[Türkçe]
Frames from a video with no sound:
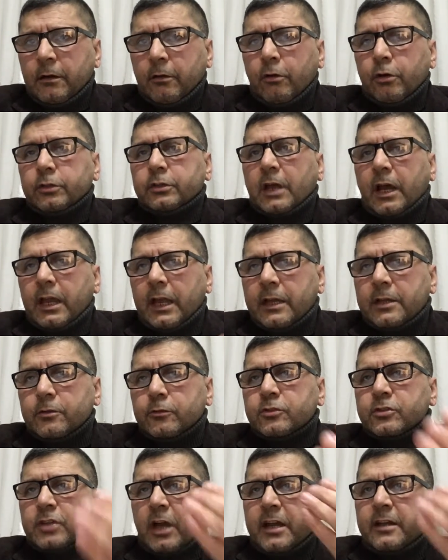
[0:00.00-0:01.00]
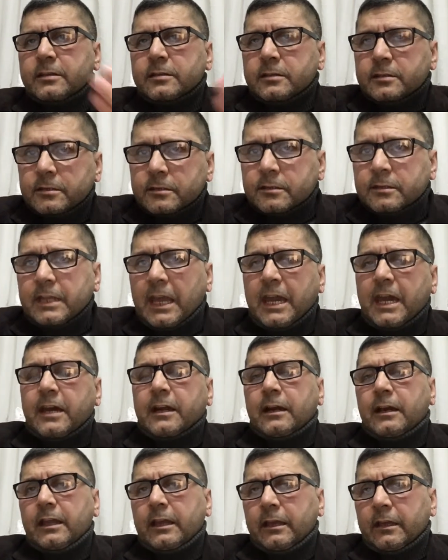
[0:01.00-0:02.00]
o da e, o sayı
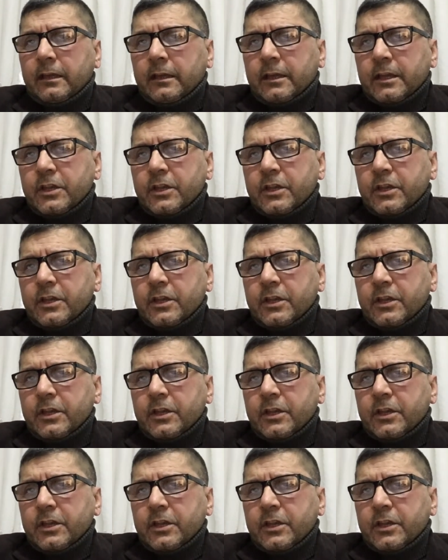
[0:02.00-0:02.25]
değerli